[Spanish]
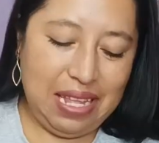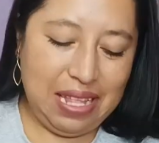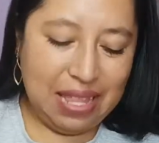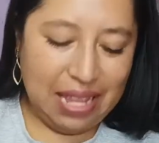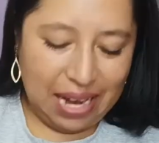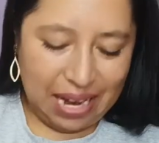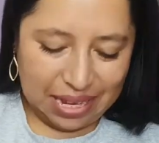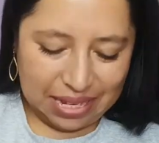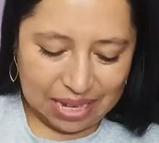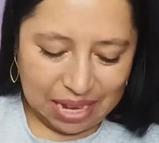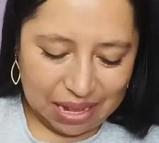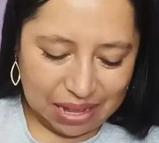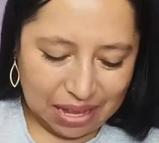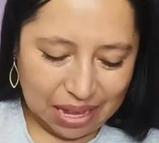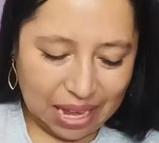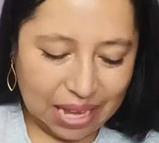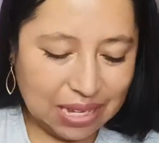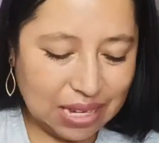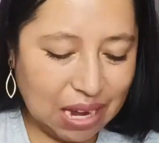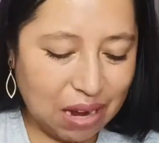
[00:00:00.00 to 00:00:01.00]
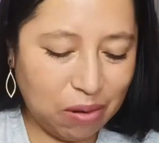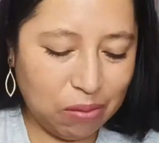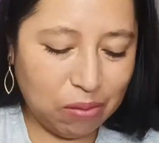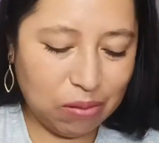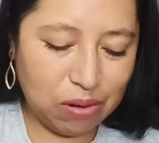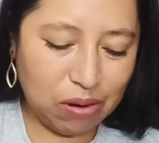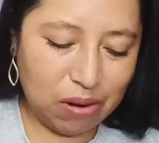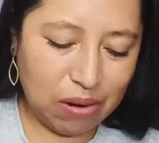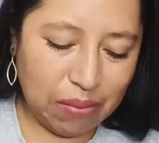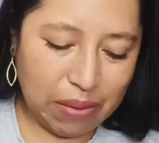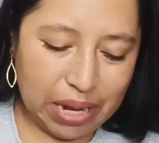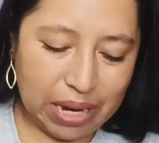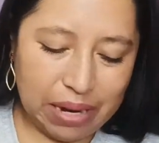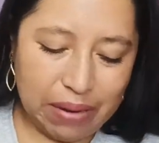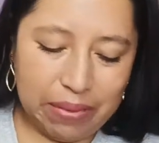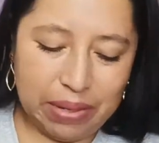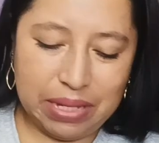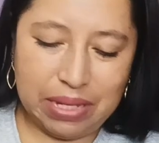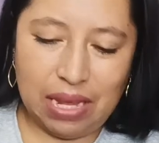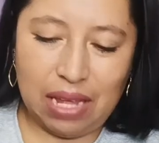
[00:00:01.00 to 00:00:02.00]
Interesante. Esa aún no lo había
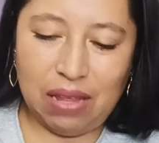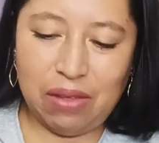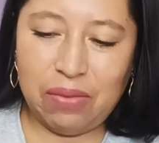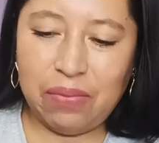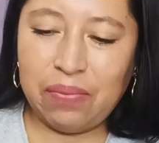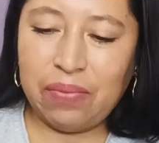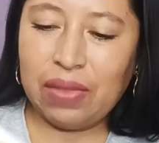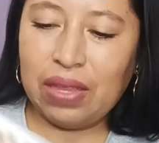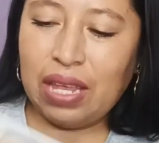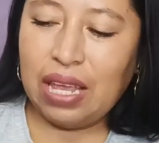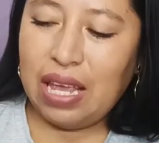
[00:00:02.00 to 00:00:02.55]
revisado.